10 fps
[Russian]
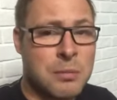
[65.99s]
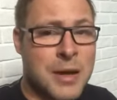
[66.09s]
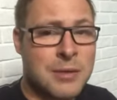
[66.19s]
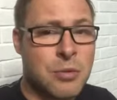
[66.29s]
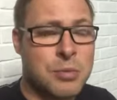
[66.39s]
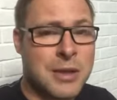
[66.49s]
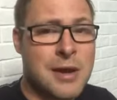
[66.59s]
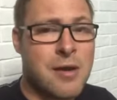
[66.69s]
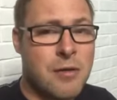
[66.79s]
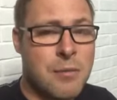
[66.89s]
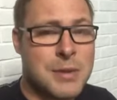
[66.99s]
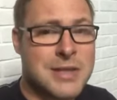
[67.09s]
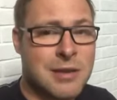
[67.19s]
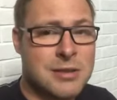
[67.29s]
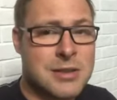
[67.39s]
Поэтому предлагаю вам
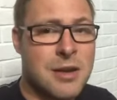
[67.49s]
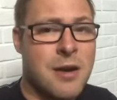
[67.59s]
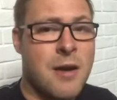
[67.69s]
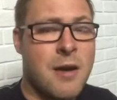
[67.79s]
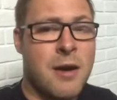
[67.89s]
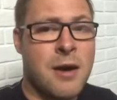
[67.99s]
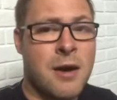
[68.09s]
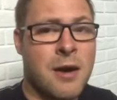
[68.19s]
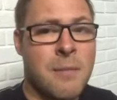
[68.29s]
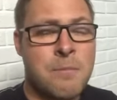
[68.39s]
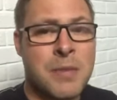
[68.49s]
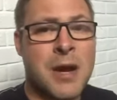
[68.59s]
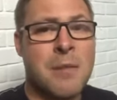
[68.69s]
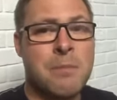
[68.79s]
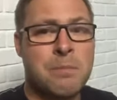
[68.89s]
поставить а,
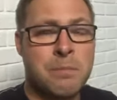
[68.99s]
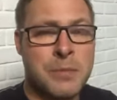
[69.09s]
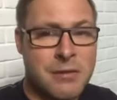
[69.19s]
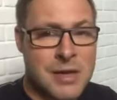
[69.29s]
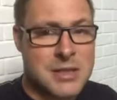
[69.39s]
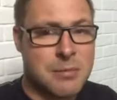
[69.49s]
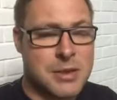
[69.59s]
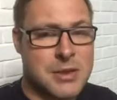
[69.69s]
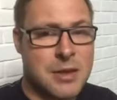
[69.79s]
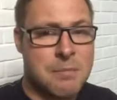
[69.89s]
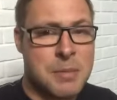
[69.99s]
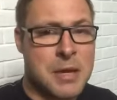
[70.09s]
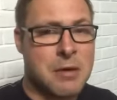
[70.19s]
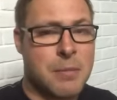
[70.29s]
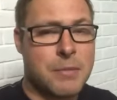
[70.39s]
на два события.
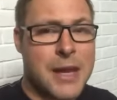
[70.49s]
Первое.